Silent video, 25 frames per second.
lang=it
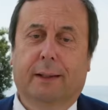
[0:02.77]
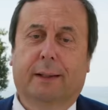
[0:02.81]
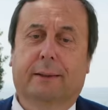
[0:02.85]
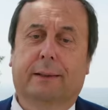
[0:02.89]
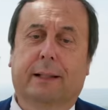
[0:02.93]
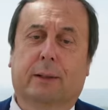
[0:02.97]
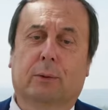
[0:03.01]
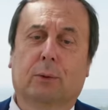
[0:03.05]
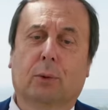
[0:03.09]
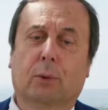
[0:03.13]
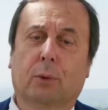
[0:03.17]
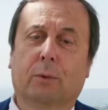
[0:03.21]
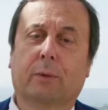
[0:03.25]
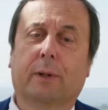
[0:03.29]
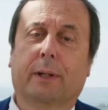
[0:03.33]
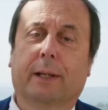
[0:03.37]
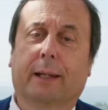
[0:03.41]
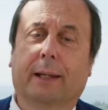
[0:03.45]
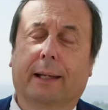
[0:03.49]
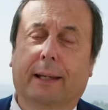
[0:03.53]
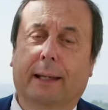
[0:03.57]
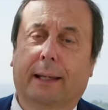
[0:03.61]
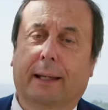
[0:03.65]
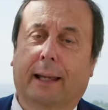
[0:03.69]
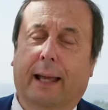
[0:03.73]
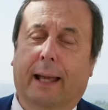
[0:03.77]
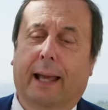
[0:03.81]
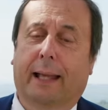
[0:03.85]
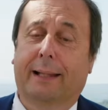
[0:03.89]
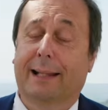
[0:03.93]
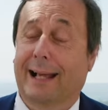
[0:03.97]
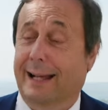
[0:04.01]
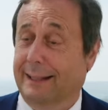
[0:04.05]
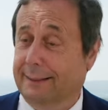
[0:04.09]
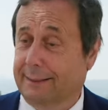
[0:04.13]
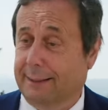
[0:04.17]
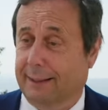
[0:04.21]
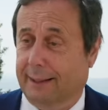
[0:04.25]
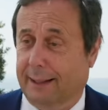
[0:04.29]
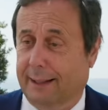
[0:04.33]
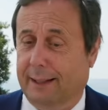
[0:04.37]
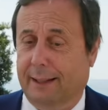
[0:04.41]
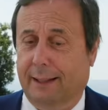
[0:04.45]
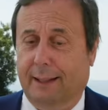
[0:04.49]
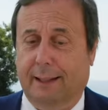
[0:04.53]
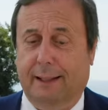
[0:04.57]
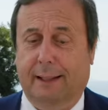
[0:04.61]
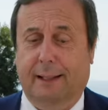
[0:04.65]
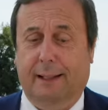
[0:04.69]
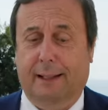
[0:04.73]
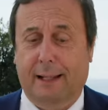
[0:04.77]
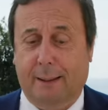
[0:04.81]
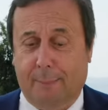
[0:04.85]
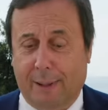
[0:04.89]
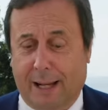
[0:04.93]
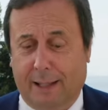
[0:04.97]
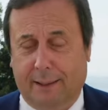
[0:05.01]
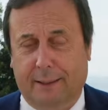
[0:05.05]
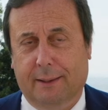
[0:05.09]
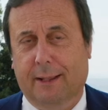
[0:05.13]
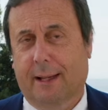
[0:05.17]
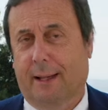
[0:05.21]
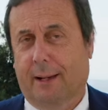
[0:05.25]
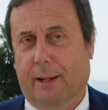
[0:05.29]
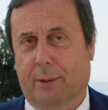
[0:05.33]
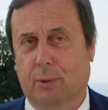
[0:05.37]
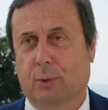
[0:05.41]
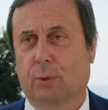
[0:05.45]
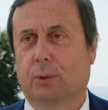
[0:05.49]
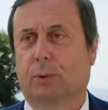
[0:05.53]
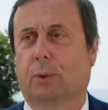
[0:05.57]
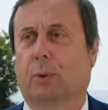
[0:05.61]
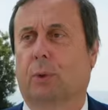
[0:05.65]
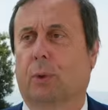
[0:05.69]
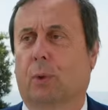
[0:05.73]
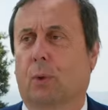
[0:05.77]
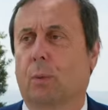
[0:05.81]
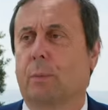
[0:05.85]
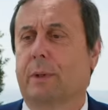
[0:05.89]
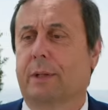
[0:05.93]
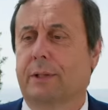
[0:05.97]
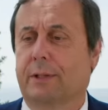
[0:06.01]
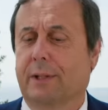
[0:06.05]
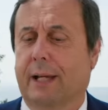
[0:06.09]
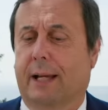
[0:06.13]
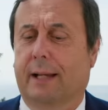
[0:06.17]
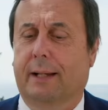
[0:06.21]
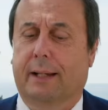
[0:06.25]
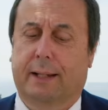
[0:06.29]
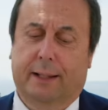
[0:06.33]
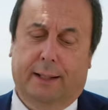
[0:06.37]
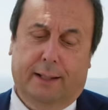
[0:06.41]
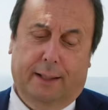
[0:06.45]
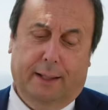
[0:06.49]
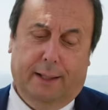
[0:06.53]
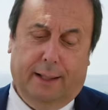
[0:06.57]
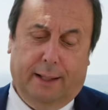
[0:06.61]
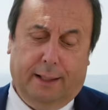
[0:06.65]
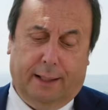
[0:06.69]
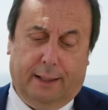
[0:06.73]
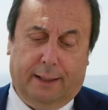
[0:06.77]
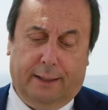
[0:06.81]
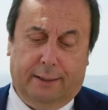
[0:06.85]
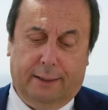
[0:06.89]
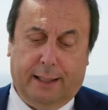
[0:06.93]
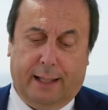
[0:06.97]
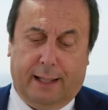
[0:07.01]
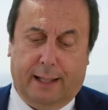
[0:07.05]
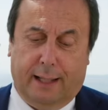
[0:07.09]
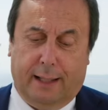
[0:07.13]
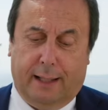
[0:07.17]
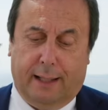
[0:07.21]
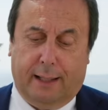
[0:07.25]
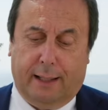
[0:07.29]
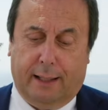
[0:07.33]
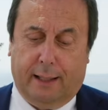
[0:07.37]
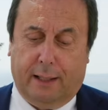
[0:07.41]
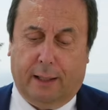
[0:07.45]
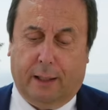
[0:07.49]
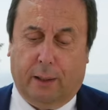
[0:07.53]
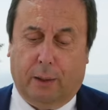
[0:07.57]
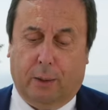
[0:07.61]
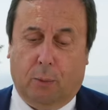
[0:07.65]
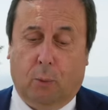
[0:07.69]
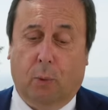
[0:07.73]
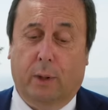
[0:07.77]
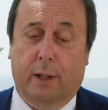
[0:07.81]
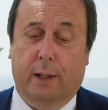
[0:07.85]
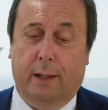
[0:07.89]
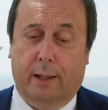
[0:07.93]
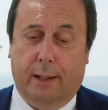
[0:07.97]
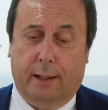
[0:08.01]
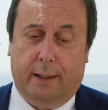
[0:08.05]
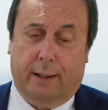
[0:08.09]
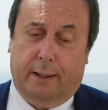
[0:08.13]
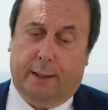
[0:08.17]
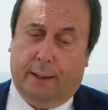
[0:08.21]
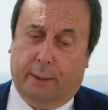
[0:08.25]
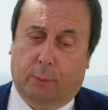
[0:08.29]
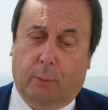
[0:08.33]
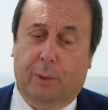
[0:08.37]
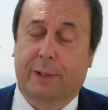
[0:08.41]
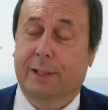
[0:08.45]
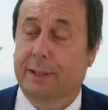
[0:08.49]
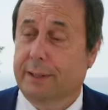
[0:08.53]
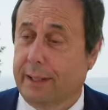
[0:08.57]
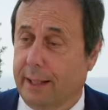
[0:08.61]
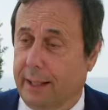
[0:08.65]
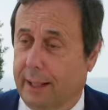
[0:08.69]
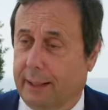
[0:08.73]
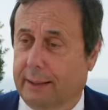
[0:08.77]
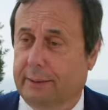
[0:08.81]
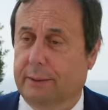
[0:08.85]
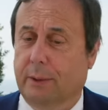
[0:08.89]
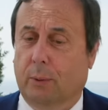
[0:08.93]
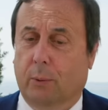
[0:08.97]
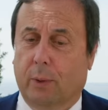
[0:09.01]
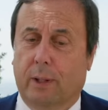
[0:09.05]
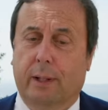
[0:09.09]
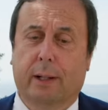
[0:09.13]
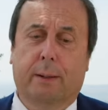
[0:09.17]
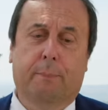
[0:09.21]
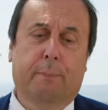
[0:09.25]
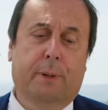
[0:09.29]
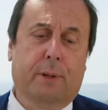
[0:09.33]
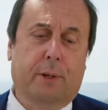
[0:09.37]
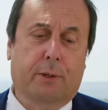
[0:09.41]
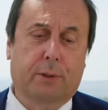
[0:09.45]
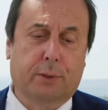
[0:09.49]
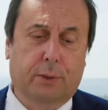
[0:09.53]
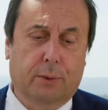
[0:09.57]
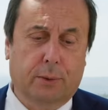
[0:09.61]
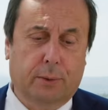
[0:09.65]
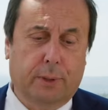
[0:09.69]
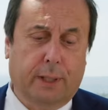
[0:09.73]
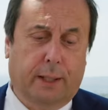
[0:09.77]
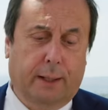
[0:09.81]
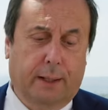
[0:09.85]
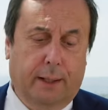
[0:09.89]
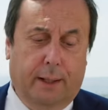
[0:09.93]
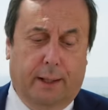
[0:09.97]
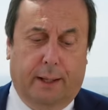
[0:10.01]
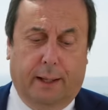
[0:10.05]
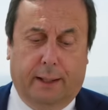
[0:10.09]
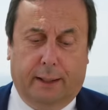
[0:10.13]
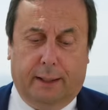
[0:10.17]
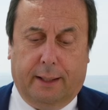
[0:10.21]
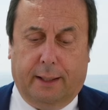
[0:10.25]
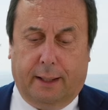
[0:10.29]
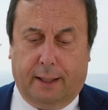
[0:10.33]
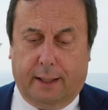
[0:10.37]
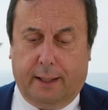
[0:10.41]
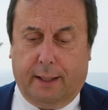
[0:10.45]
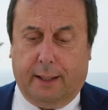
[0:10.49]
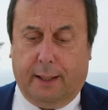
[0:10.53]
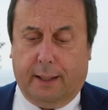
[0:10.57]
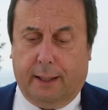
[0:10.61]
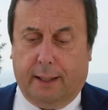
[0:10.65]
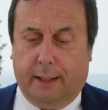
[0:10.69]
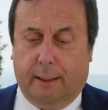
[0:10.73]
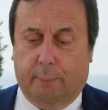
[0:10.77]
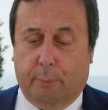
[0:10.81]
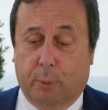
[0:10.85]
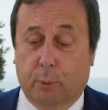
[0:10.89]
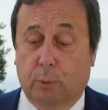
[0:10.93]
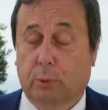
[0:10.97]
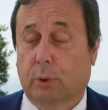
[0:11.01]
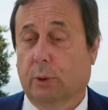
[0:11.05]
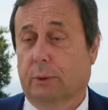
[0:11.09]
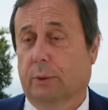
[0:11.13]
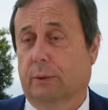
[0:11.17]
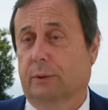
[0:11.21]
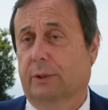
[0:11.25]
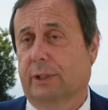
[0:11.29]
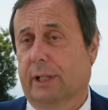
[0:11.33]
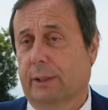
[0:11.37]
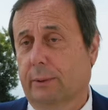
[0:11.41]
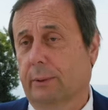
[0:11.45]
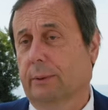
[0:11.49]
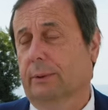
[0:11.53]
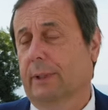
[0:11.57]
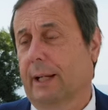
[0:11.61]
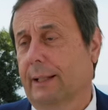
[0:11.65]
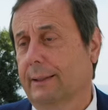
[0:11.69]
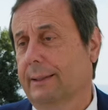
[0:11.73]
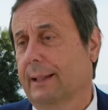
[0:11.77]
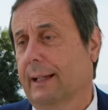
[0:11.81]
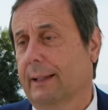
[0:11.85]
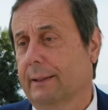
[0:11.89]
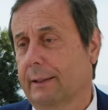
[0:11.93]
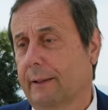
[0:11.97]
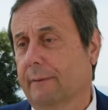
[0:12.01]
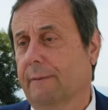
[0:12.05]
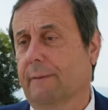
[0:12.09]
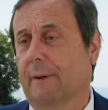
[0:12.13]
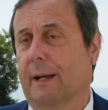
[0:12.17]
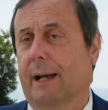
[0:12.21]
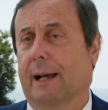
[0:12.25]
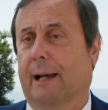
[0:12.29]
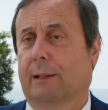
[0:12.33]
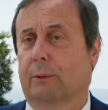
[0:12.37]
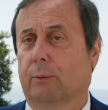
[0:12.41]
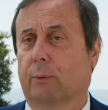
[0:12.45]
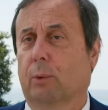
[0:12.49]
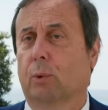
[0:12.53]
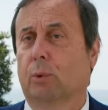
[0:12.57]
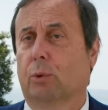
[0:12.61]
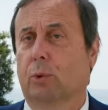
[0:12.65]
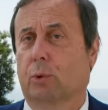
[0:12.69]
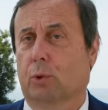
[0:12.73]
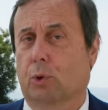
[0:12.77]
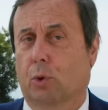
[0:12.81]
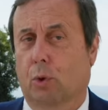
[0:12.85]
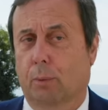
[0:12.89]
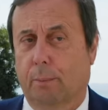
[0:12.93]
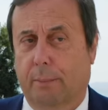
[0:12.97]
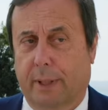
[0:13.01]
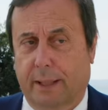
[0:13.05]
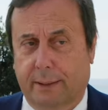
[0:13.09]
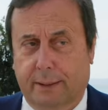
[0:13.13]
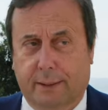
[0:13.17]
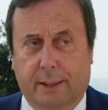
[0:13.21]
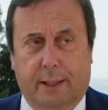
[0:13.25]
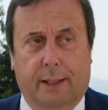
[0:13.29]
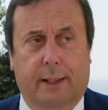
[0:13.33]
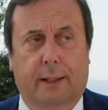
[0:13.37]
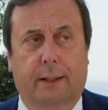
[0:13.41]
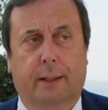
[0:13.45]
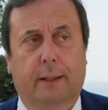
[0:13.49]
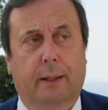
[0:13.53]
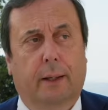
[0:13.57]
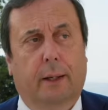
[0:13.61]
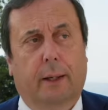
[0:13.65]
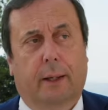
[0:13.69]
da dove è nata la banca, era giusto cominciare eh, da quel, quell'idea di quelle persone che appunto 130 anni fa hanno voluto scommettere